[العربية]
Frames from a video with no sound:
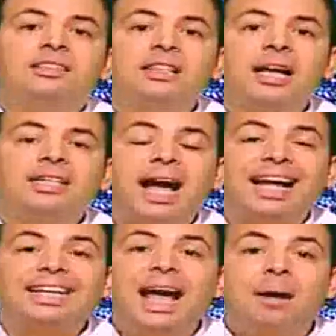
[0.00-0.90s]
تستغني
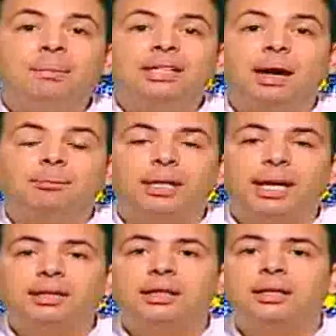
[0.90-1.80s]
عن احمد عبد
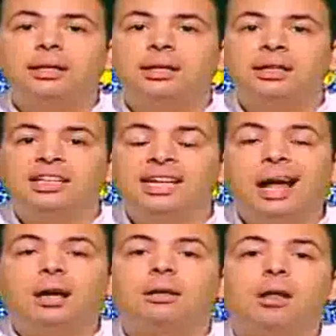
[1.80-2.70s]
القادر
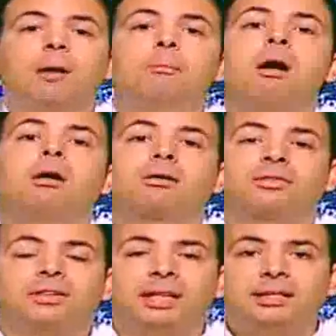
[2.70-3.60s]
الجناح الامهر
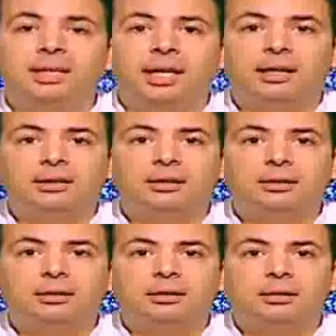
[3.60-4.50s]
في النادي الاهلي
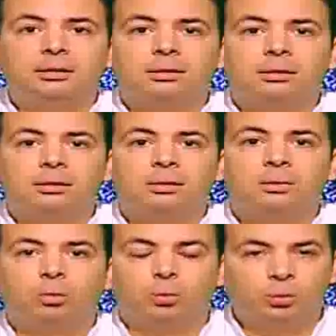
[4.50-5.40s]

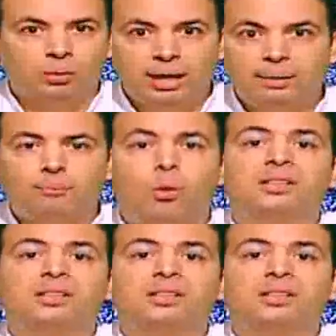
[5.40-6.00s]
ولاعب